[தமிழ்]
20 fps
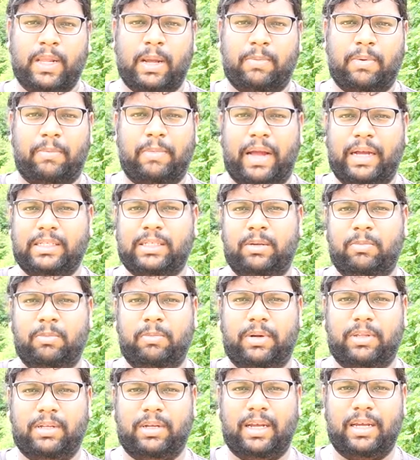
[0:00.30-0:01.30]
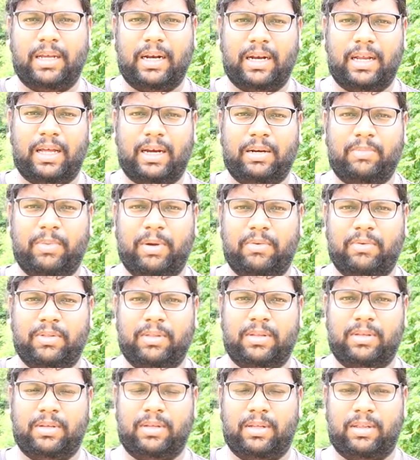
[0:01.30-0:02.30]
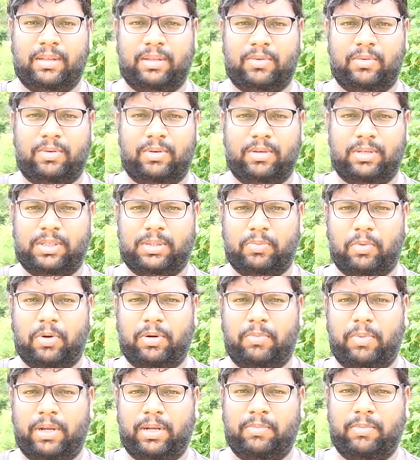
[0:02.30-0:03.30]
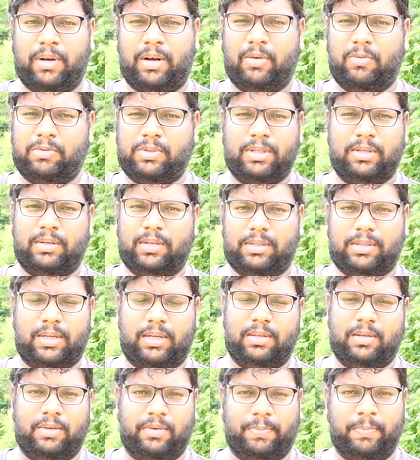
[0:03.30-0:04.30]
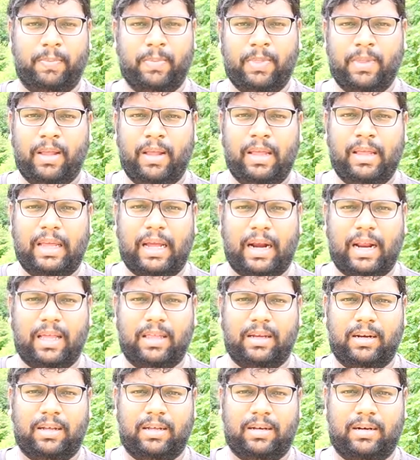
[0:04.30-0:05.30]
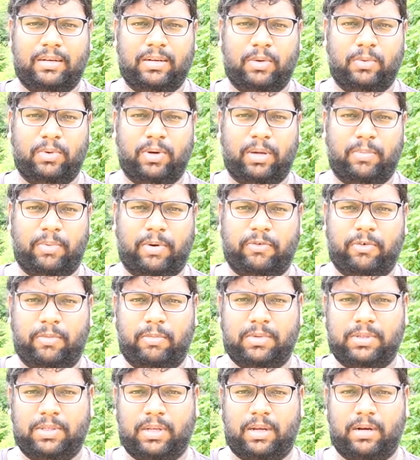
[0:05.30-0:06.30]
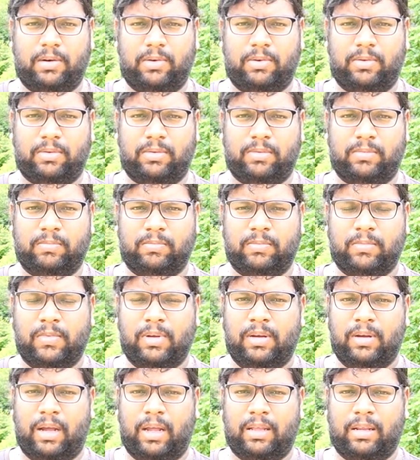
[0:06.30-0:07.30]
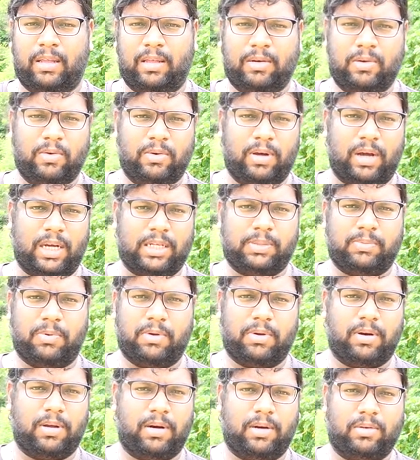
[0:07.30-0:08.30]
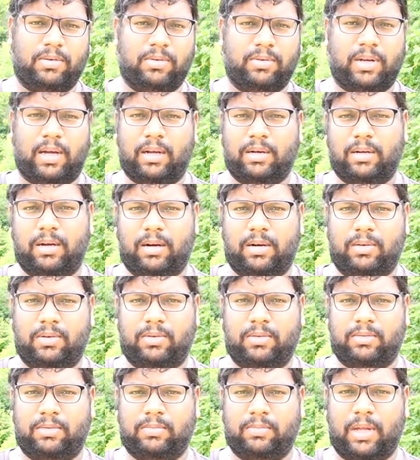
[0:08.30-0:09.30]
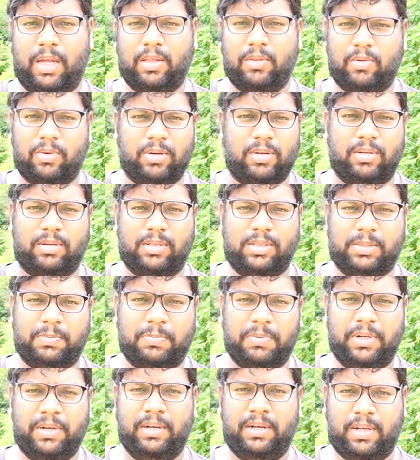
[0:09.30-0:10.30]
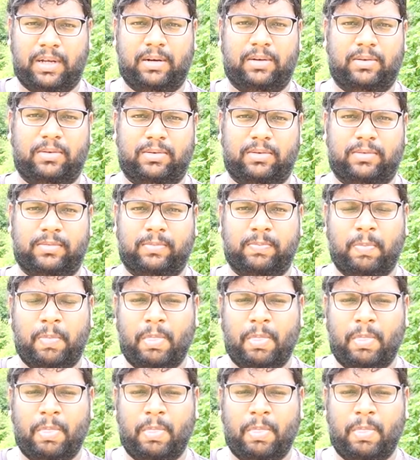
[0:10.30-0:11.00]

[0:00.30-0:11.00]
இப்போ மேக்ஸிமம் பார்த்திங்கன்னா எல்லாருக்குமே வந்து அந்த ஒரு ஸ்போர்ட் பைக் மேலே கொஞ்சம் இன்ட்ரெஸ்ட் அதிகம் ஏன்னா அதில் இருக்கக்கூடிய பர்ஃபாமன்ஸாக இருக்கட்டும் அதில் இருக்கக்கூடிய ஹாஸ் பவராக இருக்கட்டும் டார்க்காக இருக்கட்டும் அதோட ஸ்பீடாக இருக்கட்டும்